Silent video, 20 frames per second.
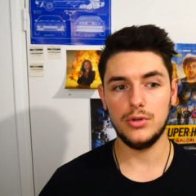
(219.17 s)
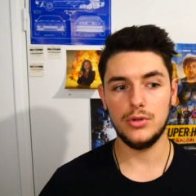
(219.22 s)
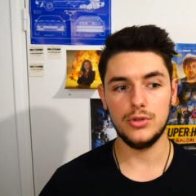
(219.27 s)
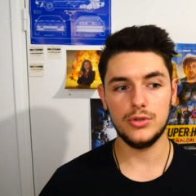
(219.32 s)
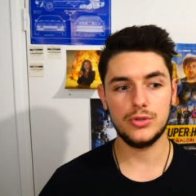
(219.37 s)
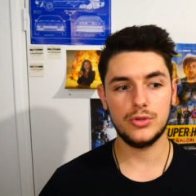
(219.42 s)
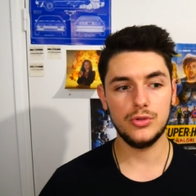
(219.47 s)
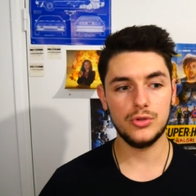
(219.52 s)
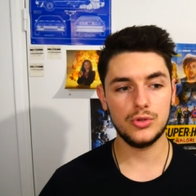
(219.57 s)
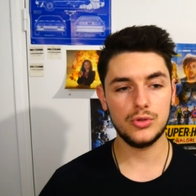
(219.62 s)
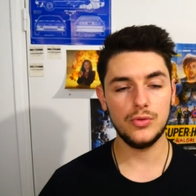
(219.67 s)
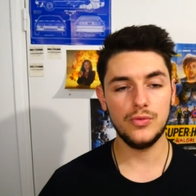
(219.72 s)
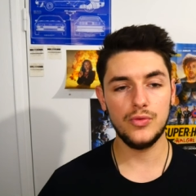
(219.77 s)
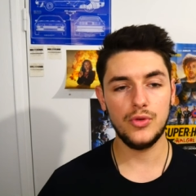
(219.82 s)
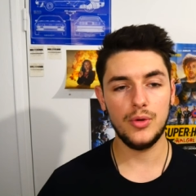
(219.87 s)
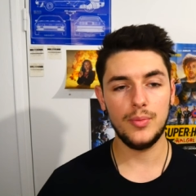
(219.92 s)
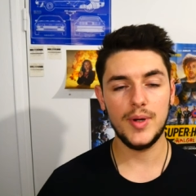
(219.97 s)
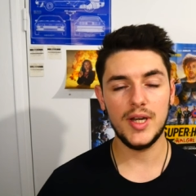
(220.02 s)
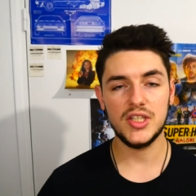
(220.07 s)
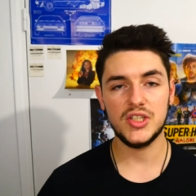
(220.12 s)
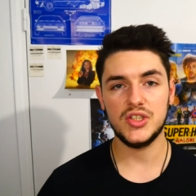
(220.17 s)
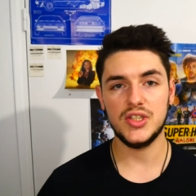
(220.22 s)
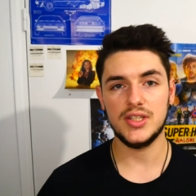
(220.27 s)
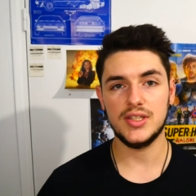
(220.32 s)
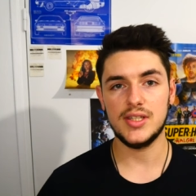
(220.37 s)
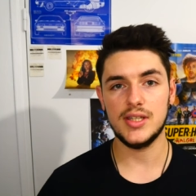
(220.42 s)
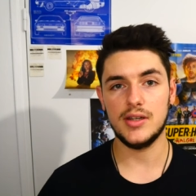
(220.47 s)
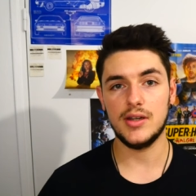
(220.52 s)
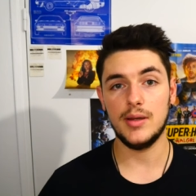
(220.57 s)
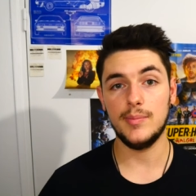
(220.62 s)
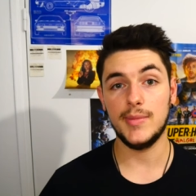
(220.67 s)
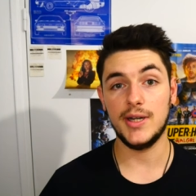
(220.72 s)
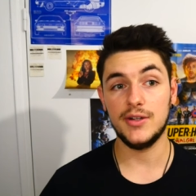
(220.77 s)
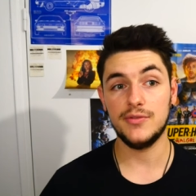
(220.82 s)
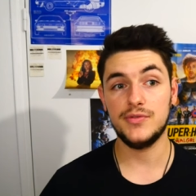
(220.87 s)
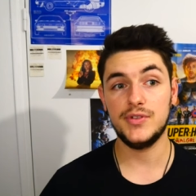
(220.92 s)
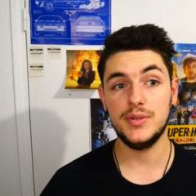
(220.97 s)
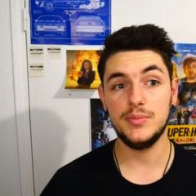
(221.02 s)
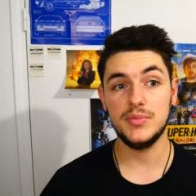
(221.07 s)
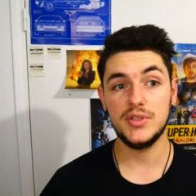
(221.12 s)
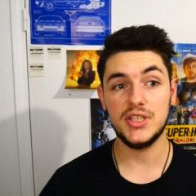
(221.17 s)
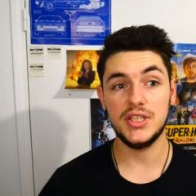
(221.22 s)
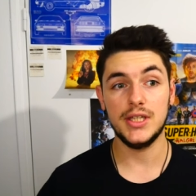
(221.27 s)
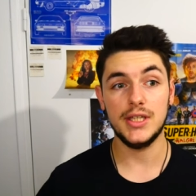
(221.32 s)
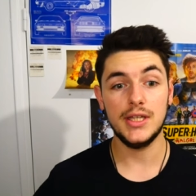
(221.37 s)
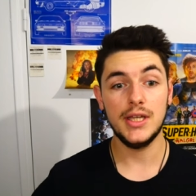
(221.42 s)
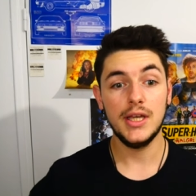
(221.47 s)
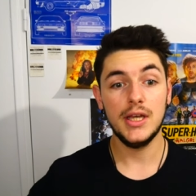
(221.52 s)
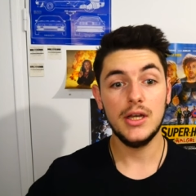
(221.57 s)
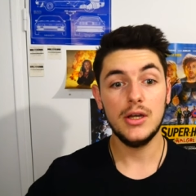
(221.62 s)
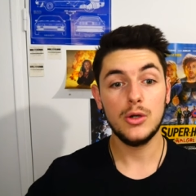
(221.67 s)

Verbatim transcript: ce que je trouve dommage c'est que c'est quand même un film qui est